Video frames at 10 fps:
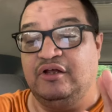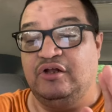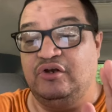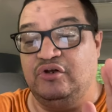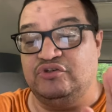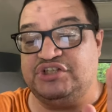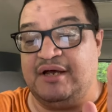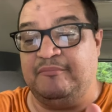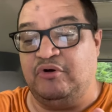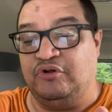lo
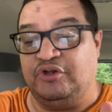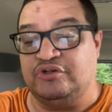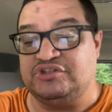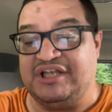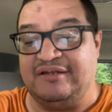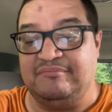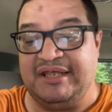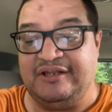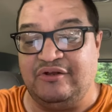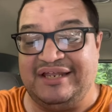llamó Dios de en
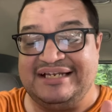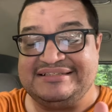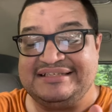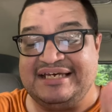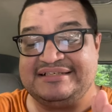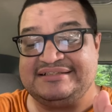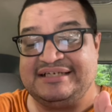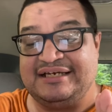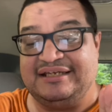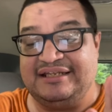medio de la
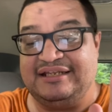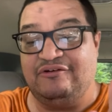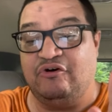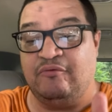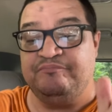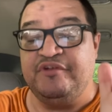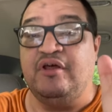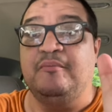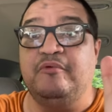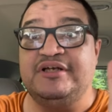zarza y dijo,
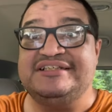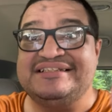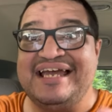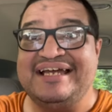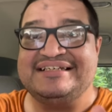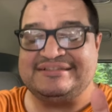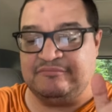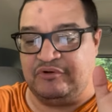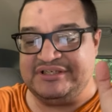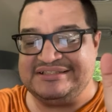Moisés,
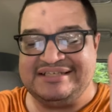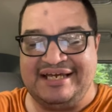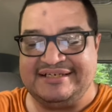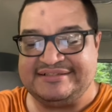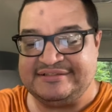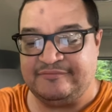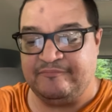Moisés.